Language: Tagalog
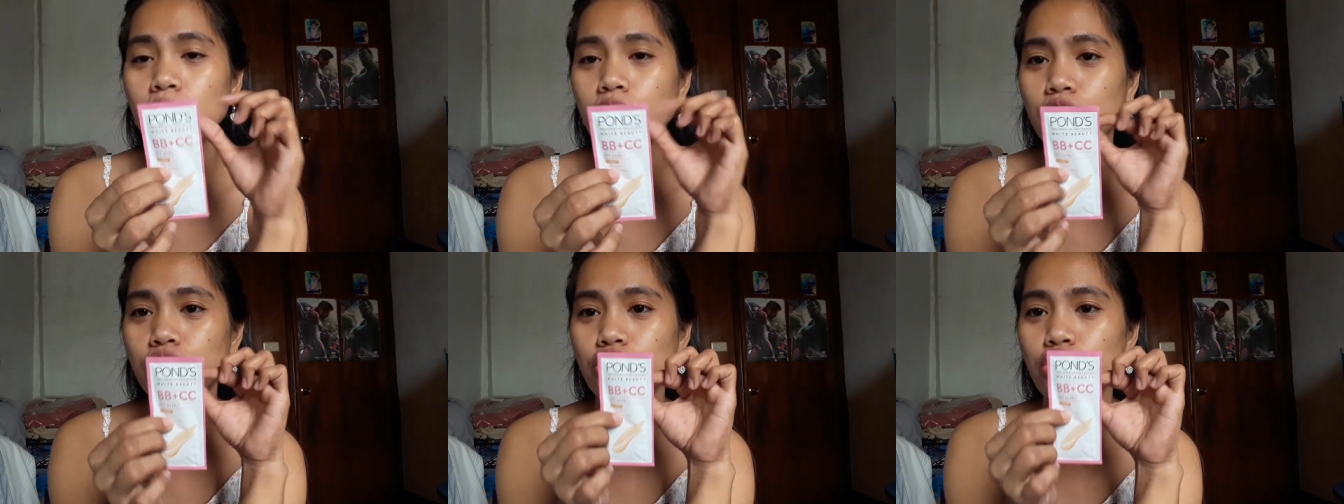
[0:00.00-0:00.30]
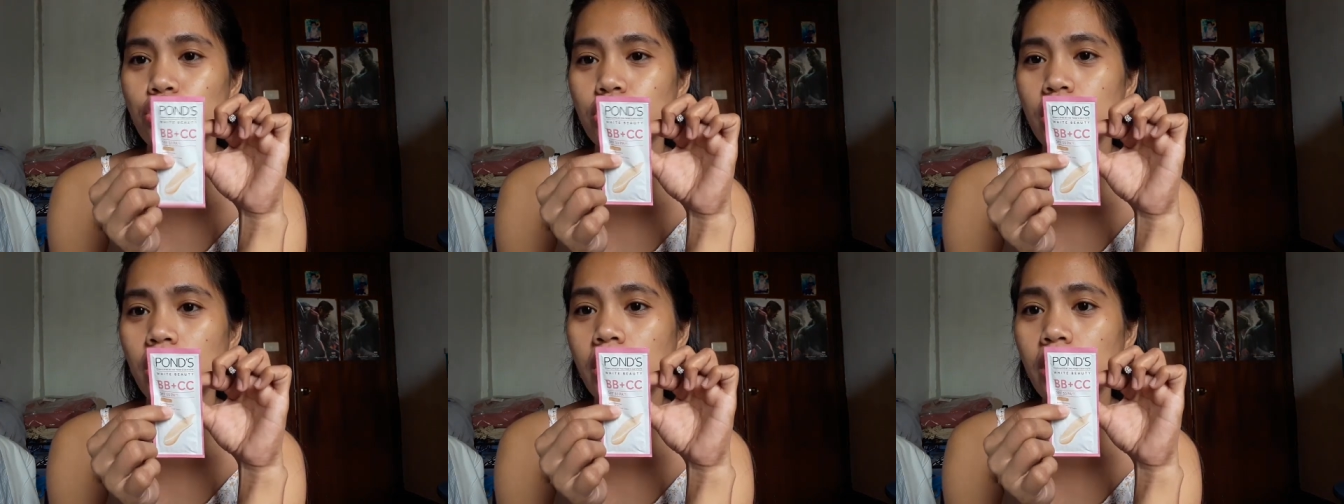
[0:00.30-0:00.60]

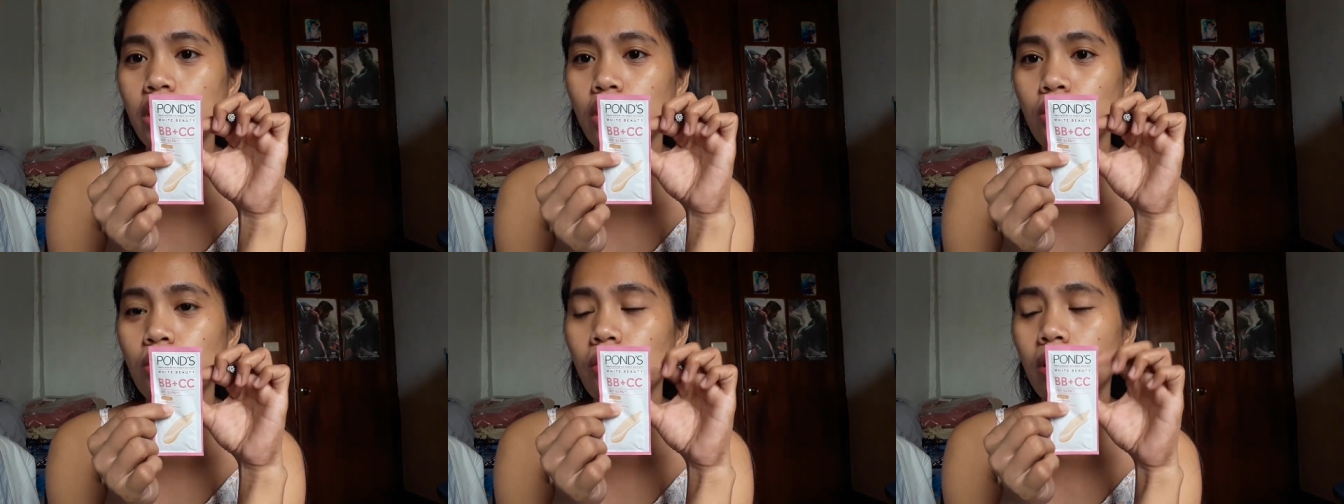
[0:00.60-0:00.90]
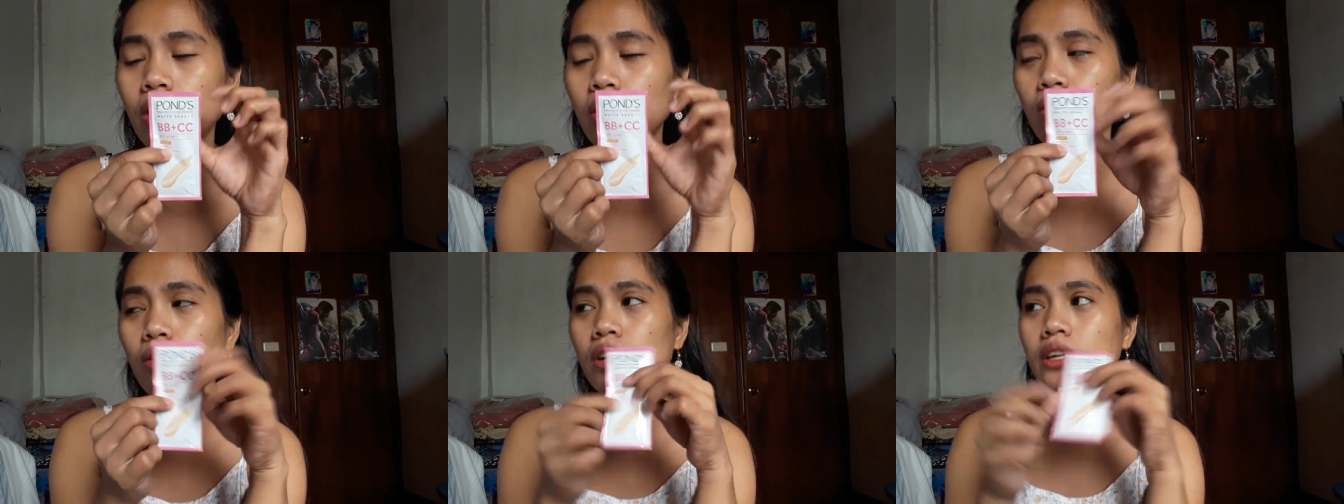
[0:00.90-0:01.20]
Beige ang
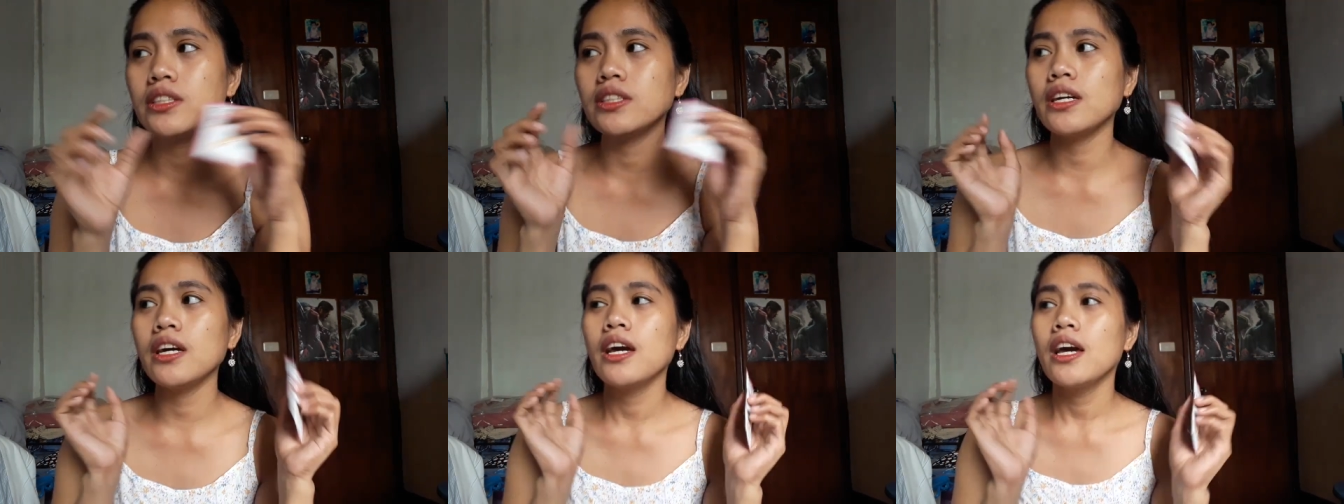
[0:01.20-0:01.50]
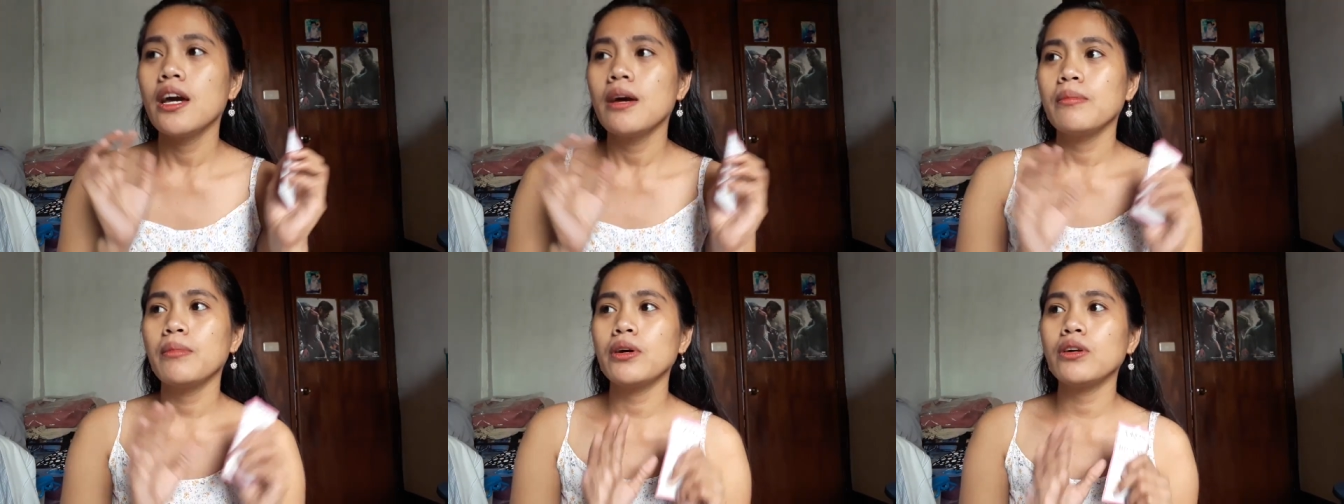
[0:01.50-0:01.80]
kinuha ko kasi
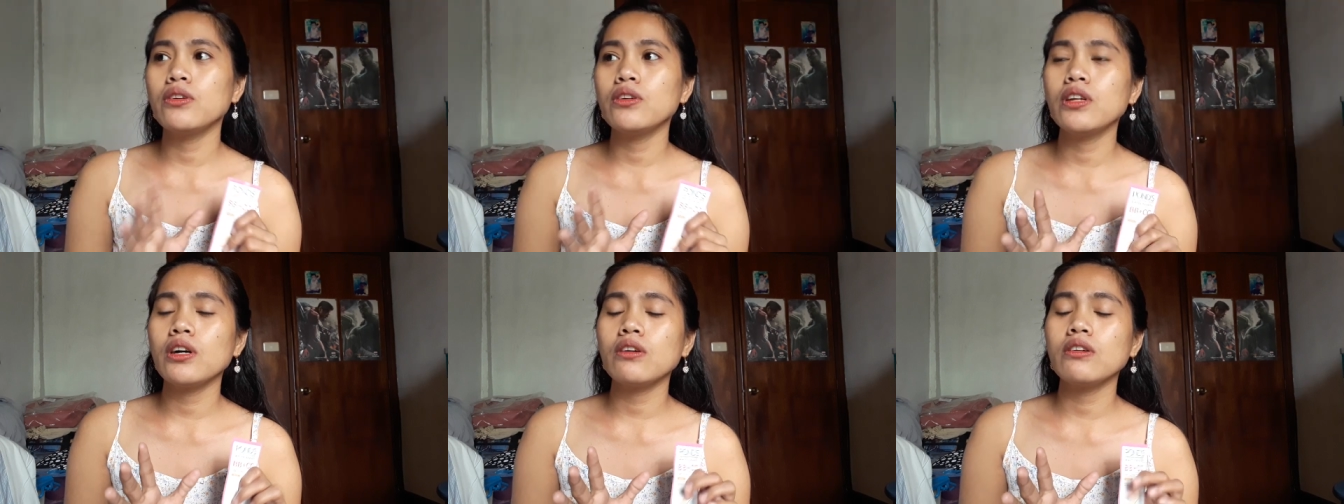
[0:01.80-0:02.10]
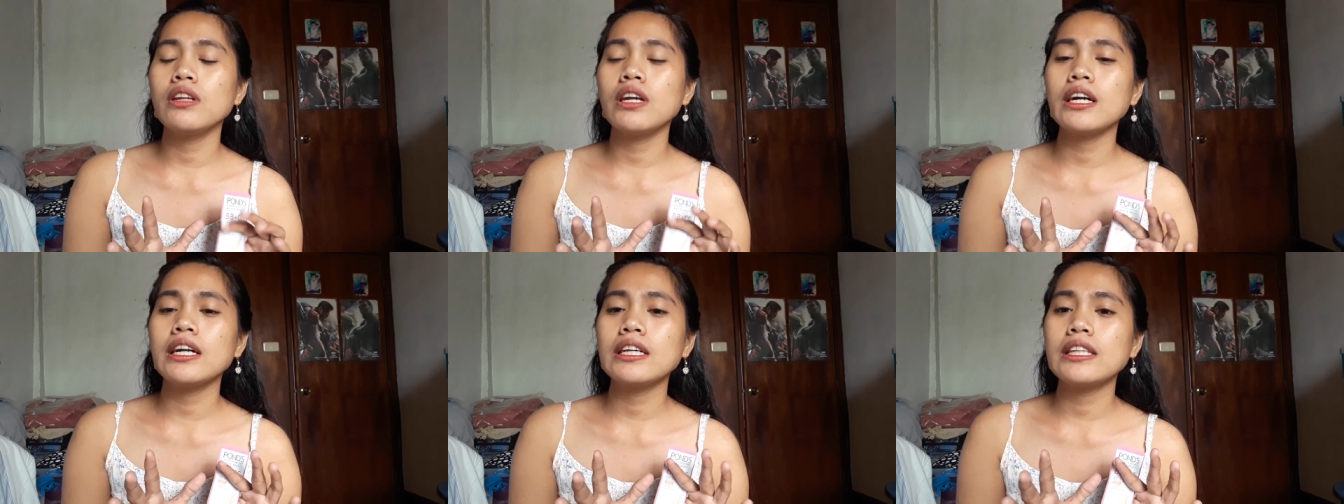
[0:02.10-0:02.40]
meron
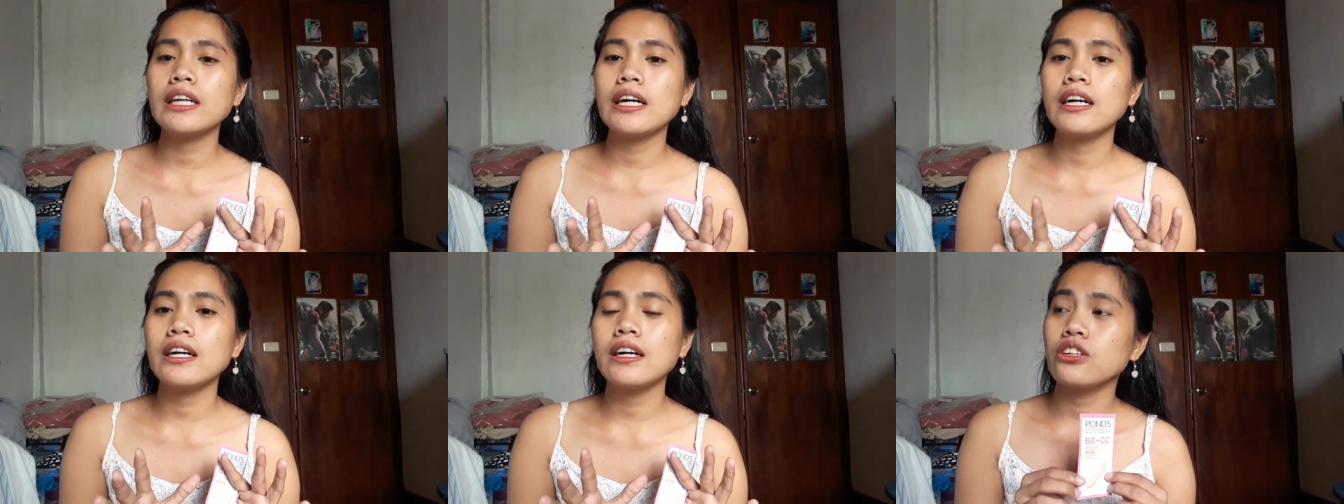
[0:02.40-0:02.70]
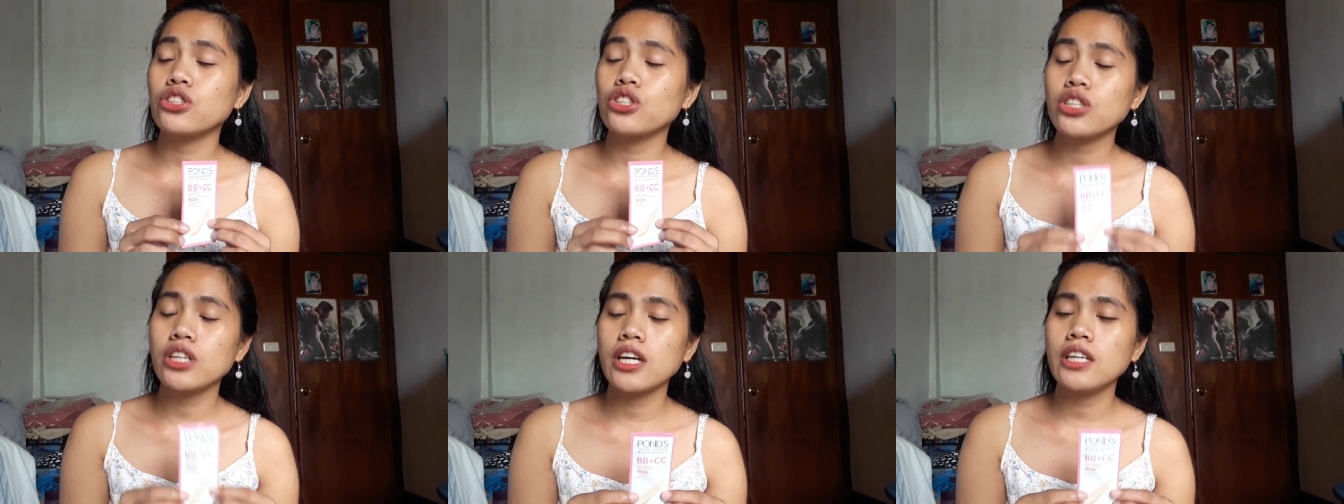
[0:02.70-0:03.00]
ako nakitang
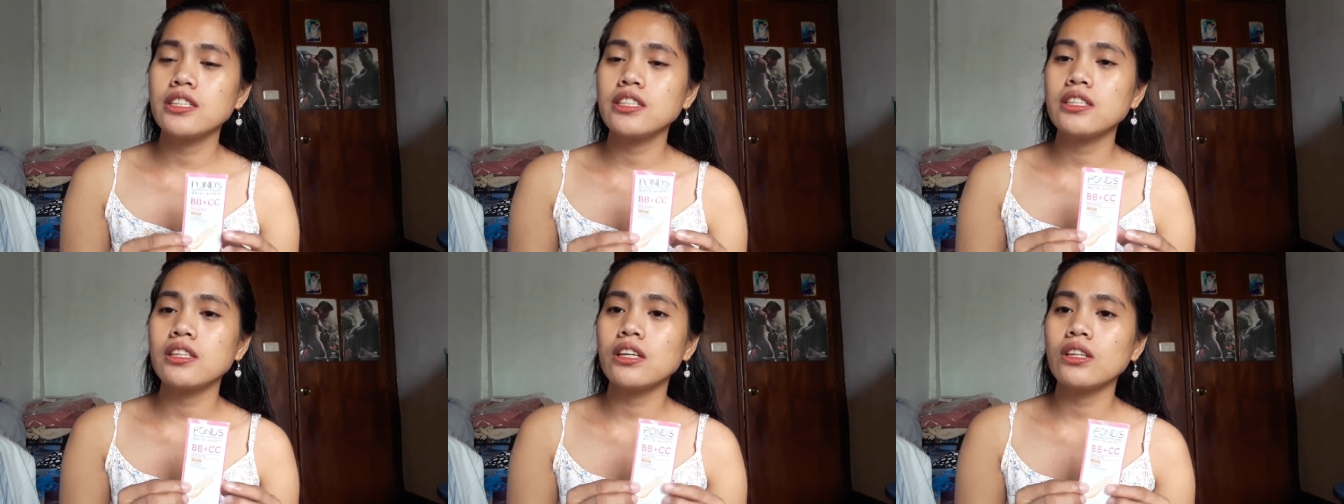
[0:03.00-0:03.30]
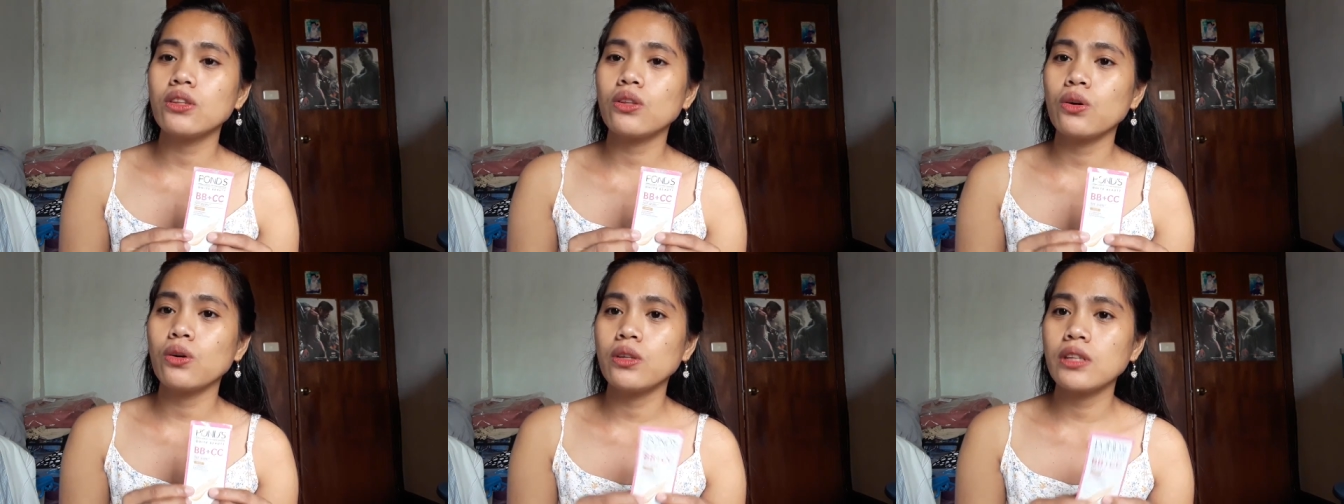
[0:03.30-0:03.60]
shades
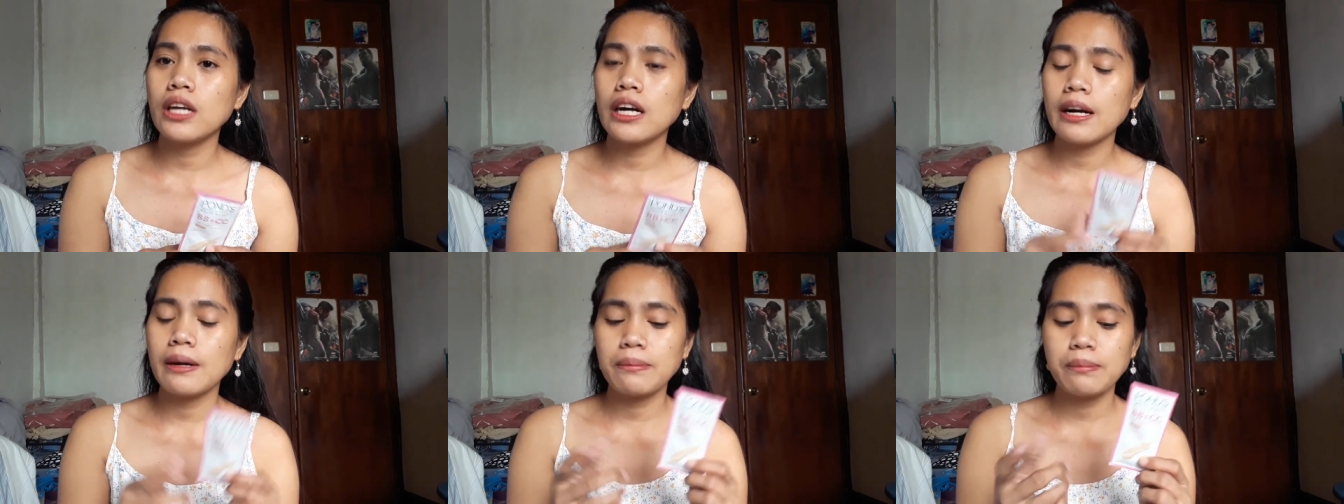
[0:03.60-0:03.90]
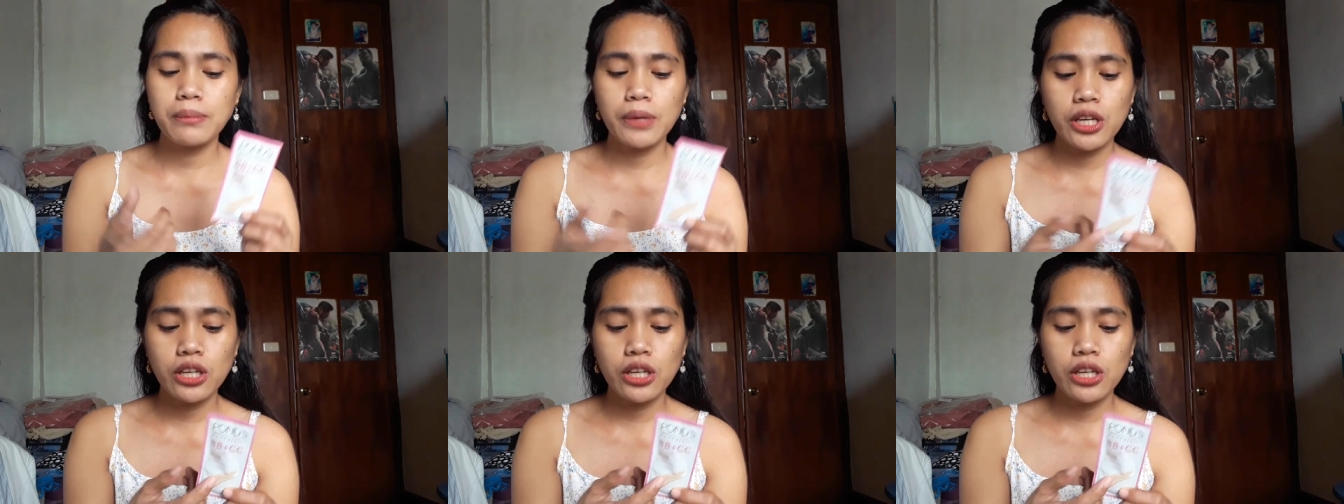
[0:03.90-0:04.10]
nito na